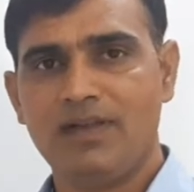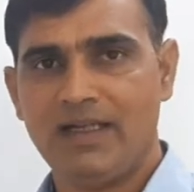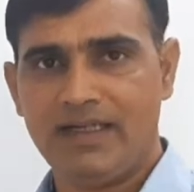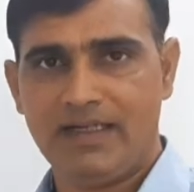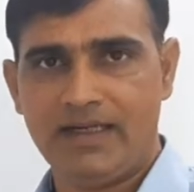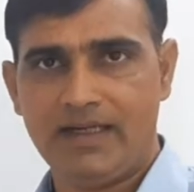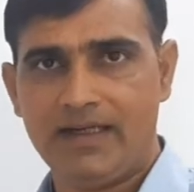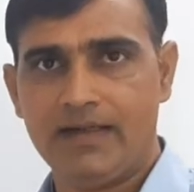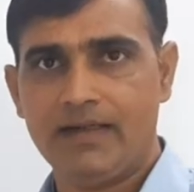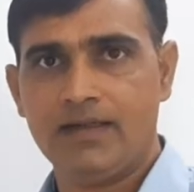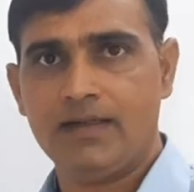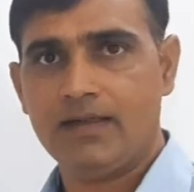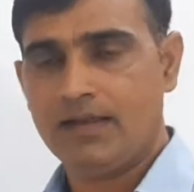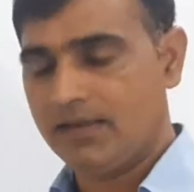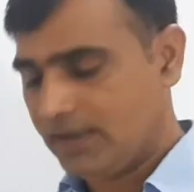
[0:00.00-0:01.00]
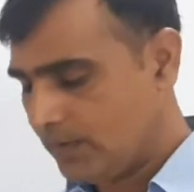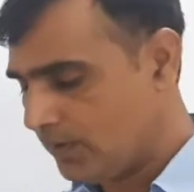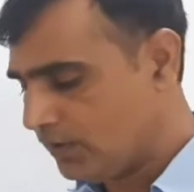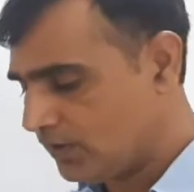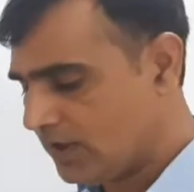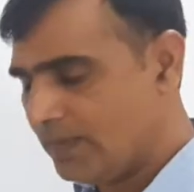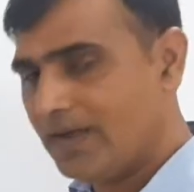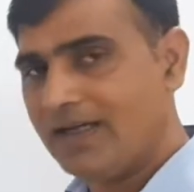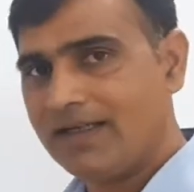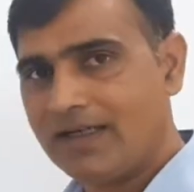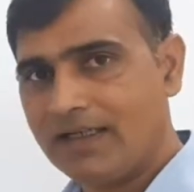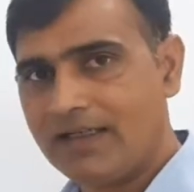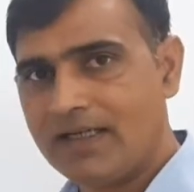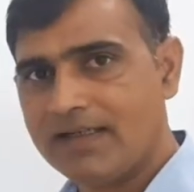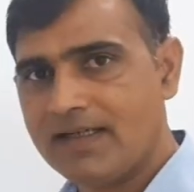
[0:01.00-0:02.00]
नहीं है सभी को समान
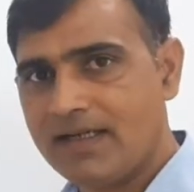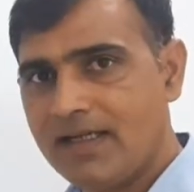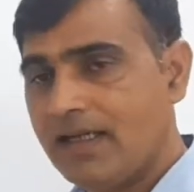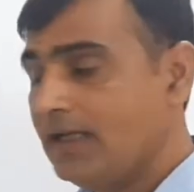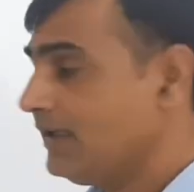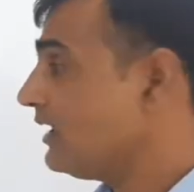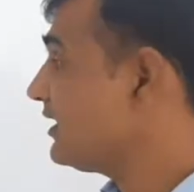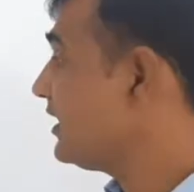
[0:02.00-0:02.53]
कर दिया जाए या